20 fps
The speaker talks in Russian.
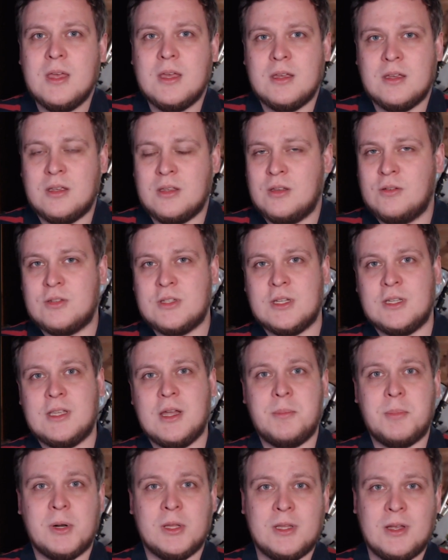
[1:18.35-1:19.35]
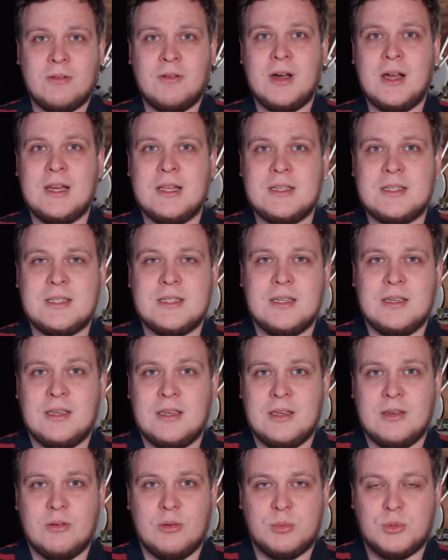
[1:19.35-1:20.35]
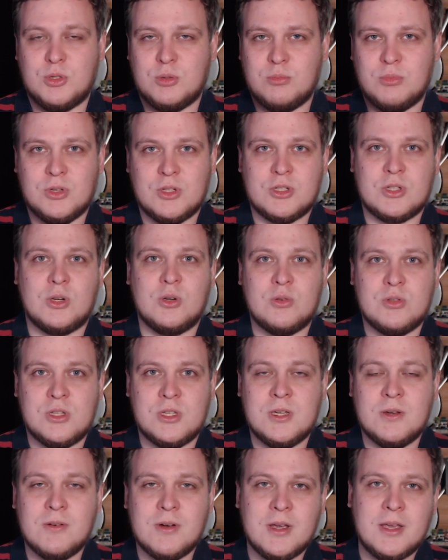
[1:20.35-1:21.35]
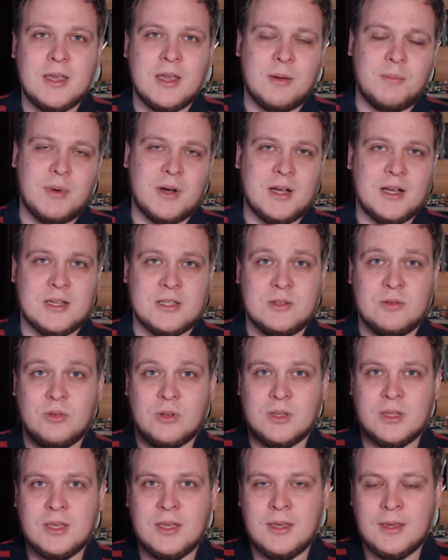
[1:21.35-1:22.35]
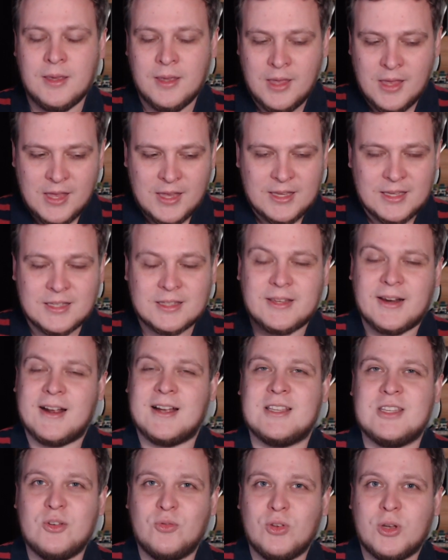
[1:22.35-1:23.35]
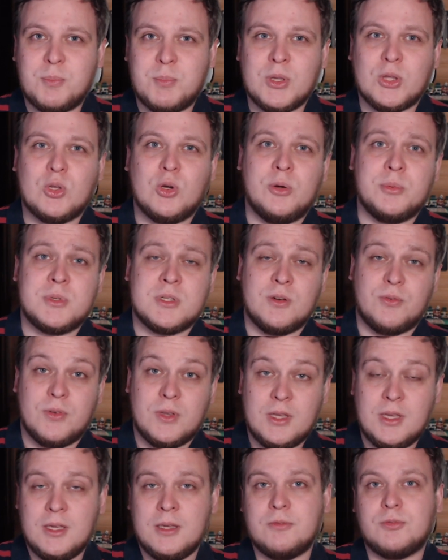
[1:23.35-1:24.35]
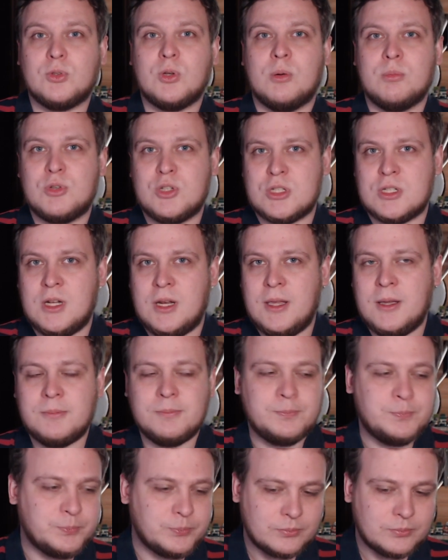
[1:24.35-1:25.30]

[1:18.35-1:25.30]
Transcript: э, не всегда продавались, э, и, в общем, эксклюзивы, я показывал и интерактивных питомцев, и в том числе